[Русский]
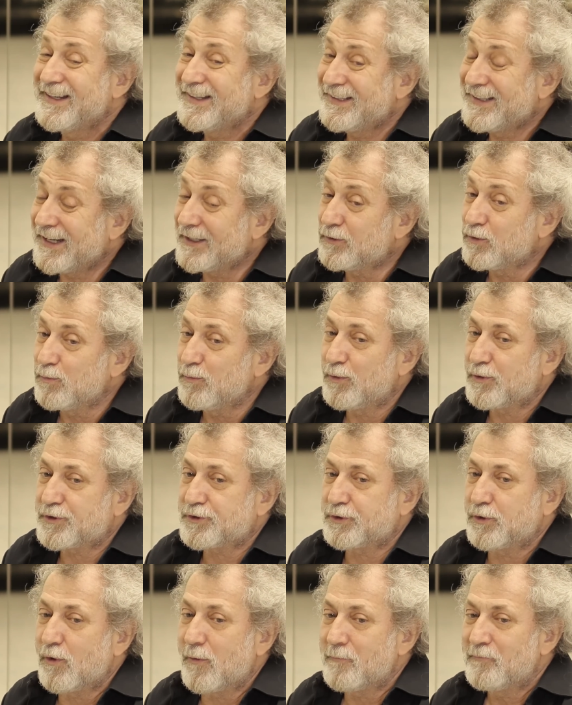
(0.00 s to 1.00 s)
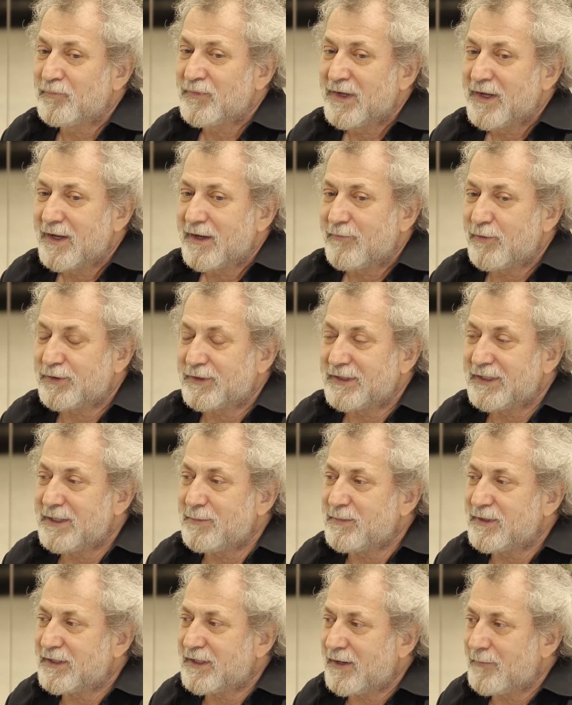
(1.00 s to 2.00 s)
Я думаю, что вот
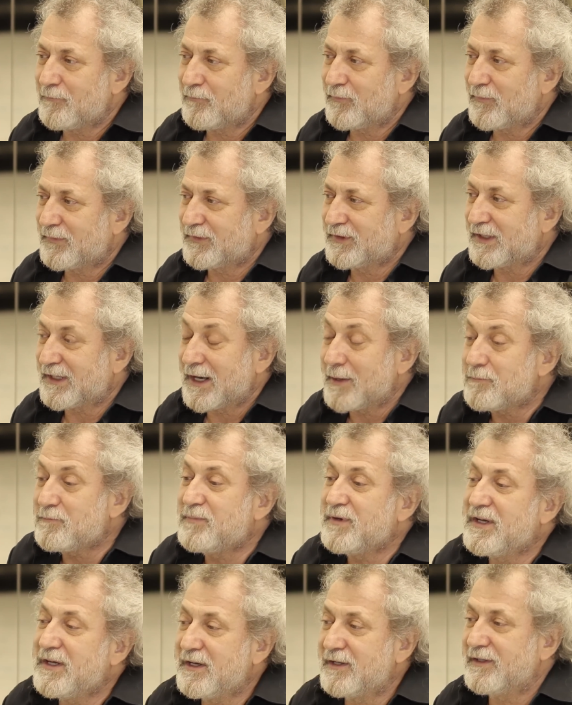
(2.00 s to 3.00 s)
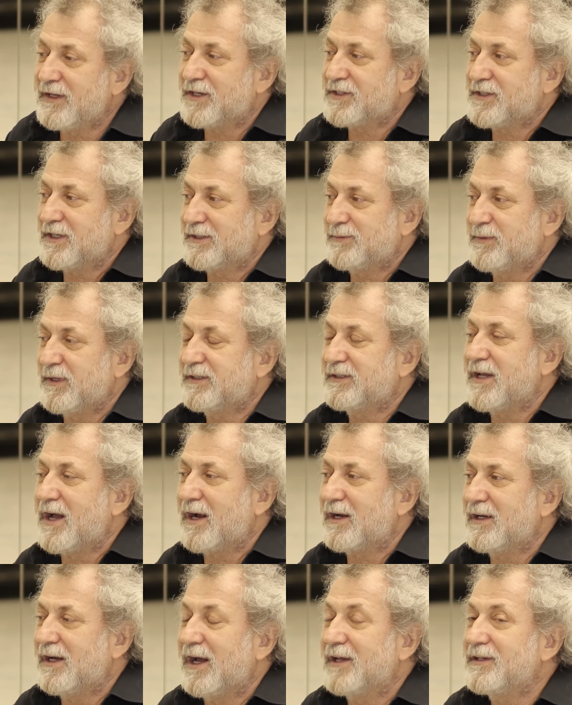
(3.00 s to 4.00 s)
именно терапия наших
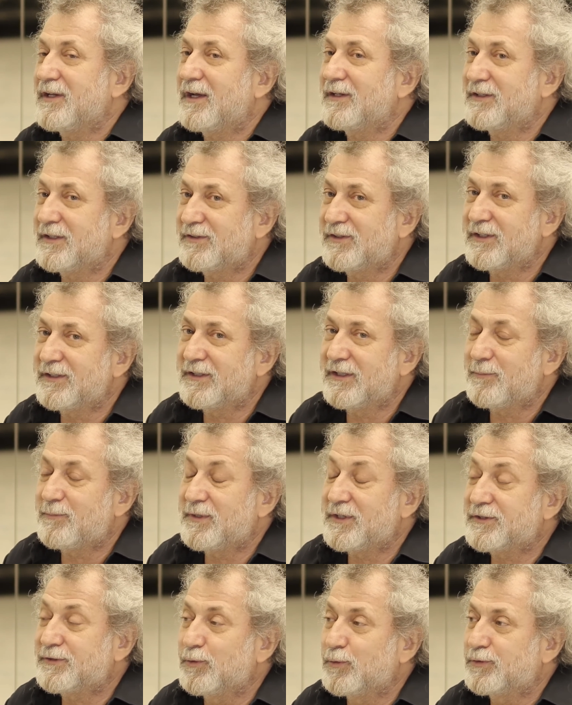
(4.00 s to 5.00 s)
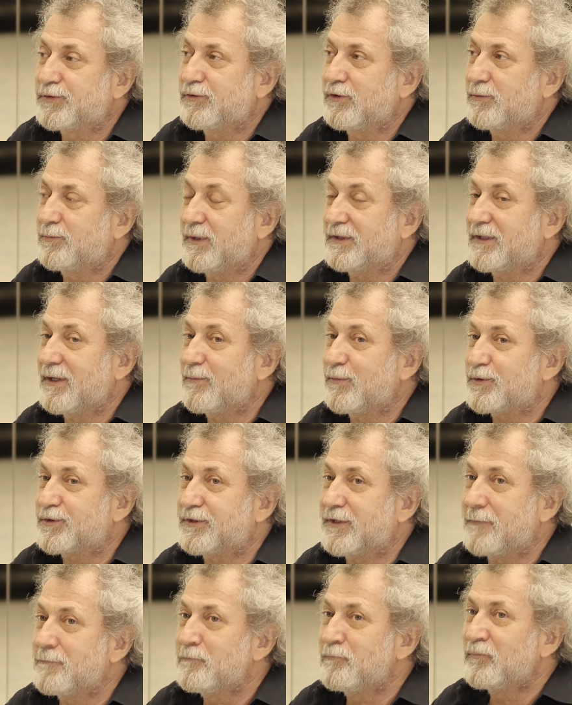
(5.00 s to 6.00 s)
спектаклей, она действительно присутствует, потому
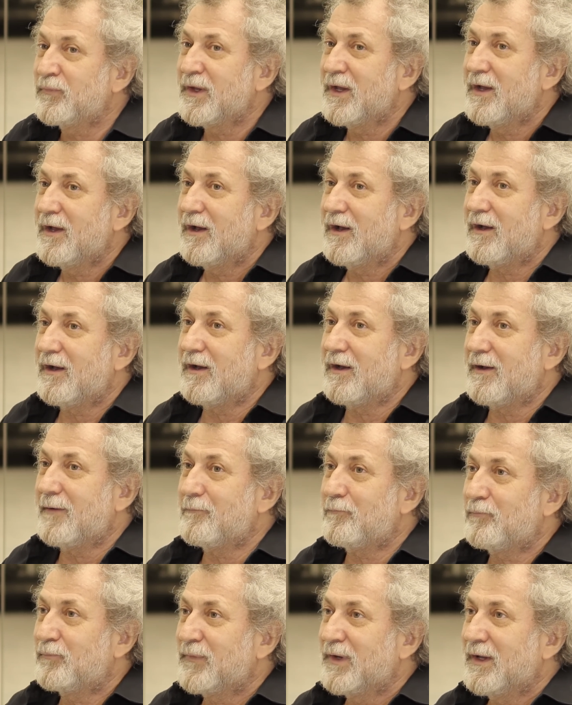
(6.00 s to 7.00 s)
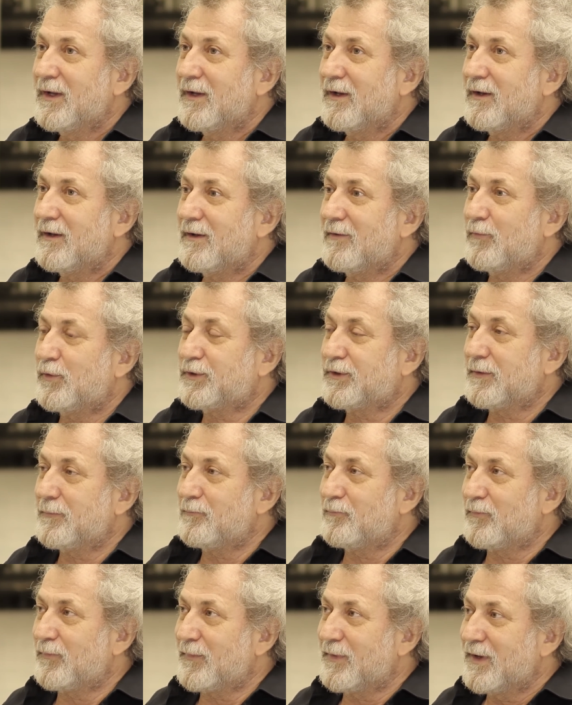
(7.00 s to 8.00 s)
что э, вот
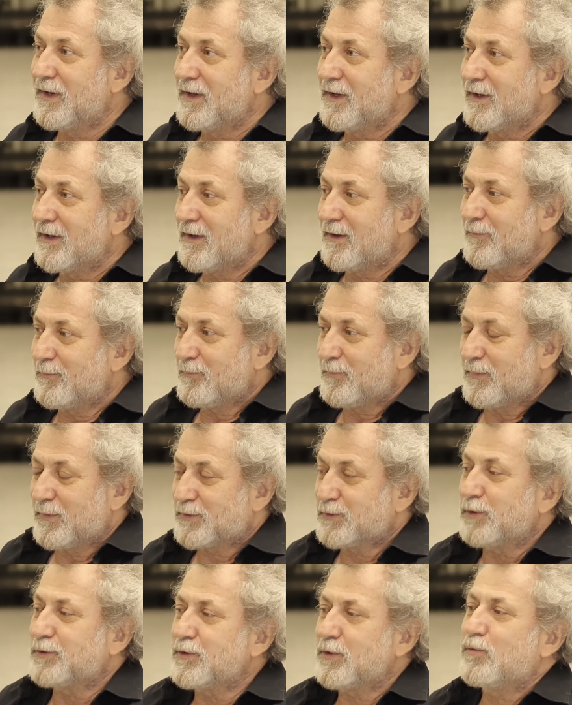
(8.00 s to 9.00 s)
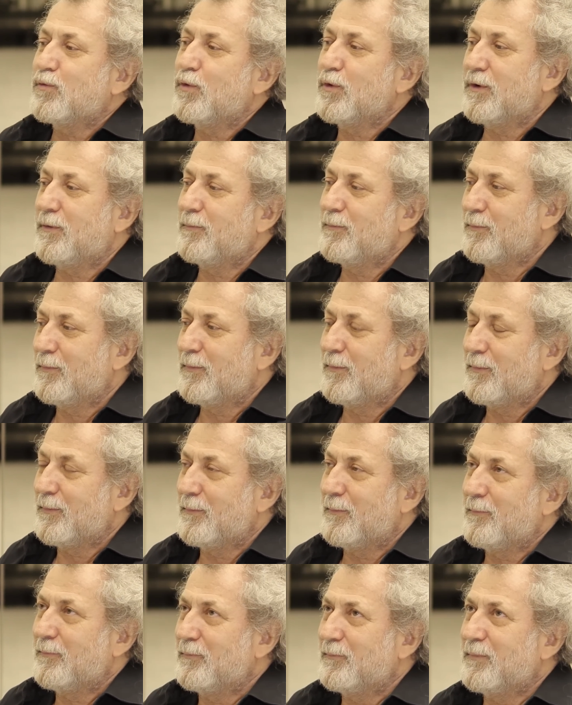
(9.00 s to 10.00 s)
что такое,
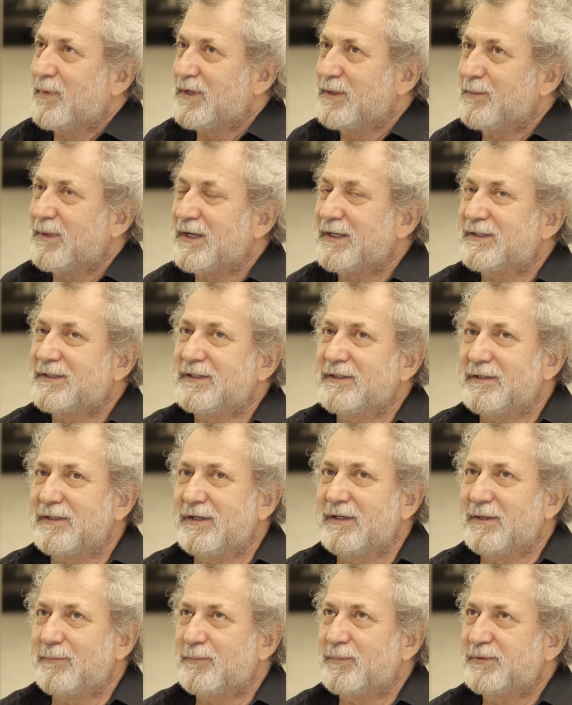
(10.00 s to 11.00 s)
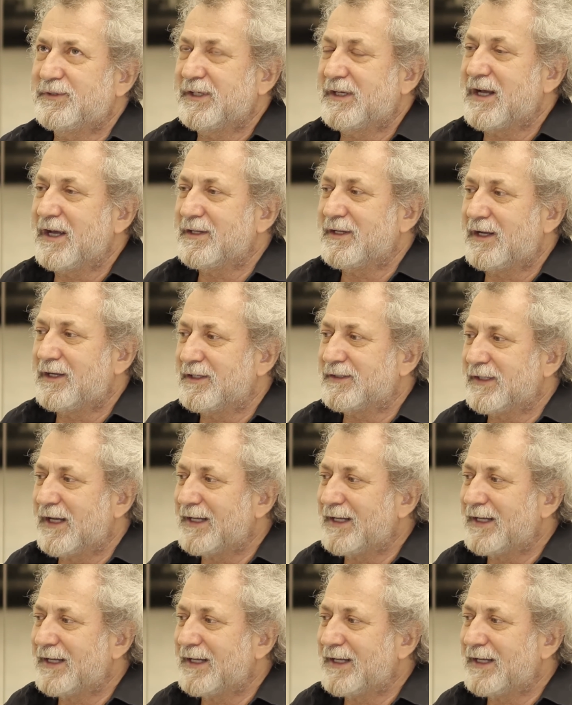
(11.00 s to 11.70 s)
понимаете, э, психоанализ?